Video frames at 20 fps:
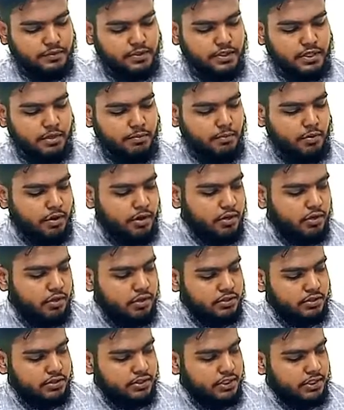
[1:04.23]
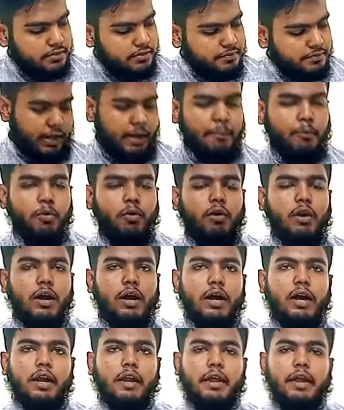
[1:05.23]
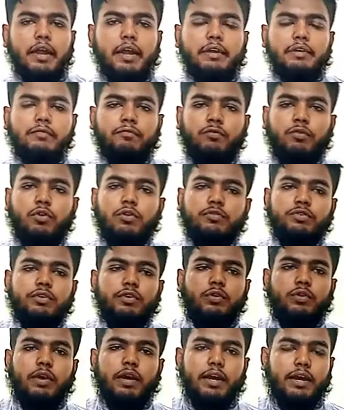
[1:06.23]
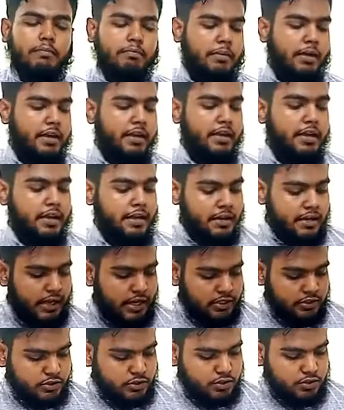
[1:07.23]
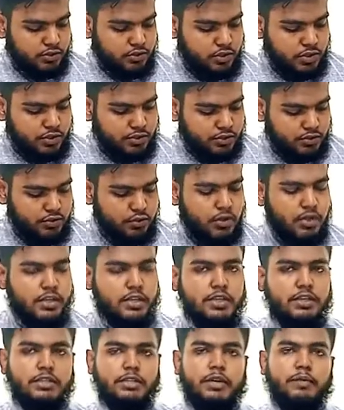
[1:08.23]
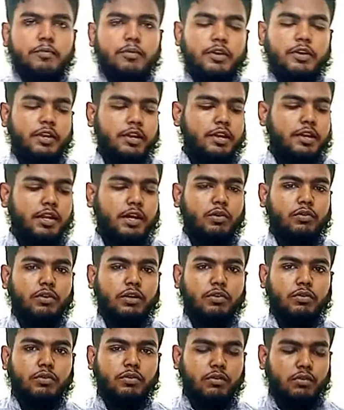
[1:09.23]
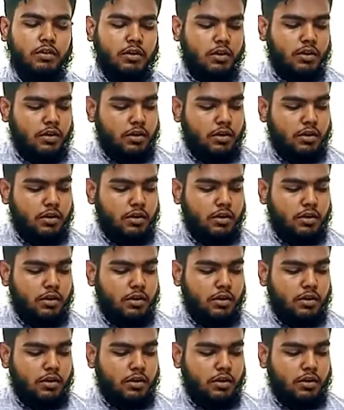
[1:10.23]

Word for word: যেটার মডেল হচ্ছে ডাব্লু আর এইট ফোর জিরো এন মানে এটা আষ্টশো চল্লিশ এই মডেলের রাউটারগুলো